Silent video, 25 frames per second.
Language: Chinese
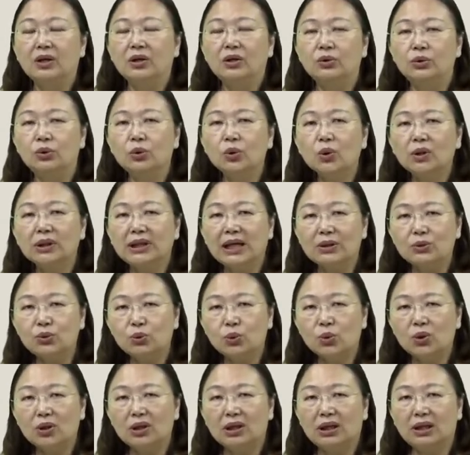如果他
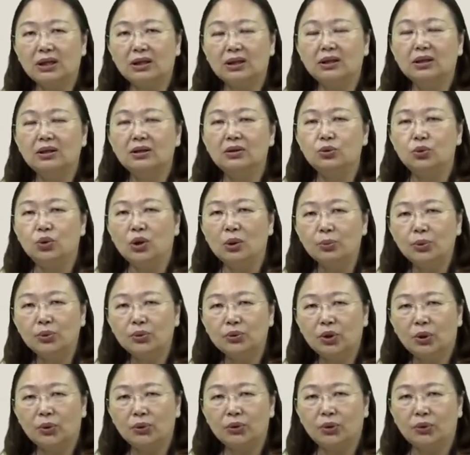做了全部
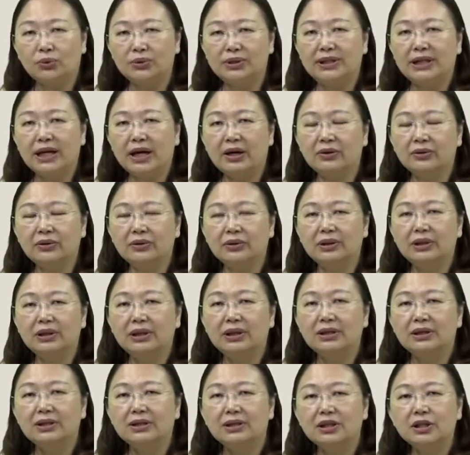都有效，
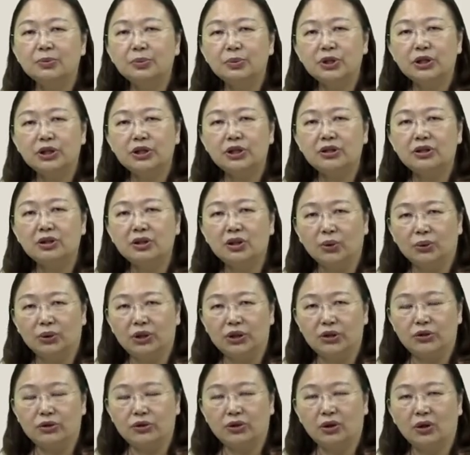是不是有的
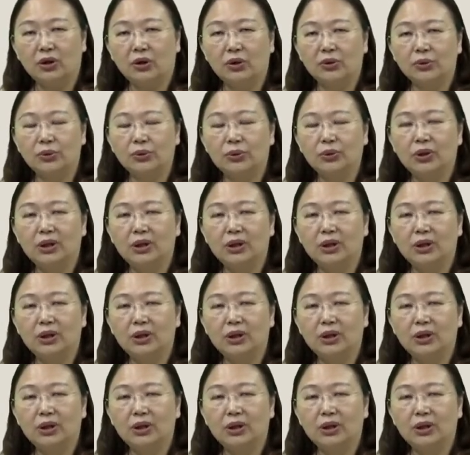时候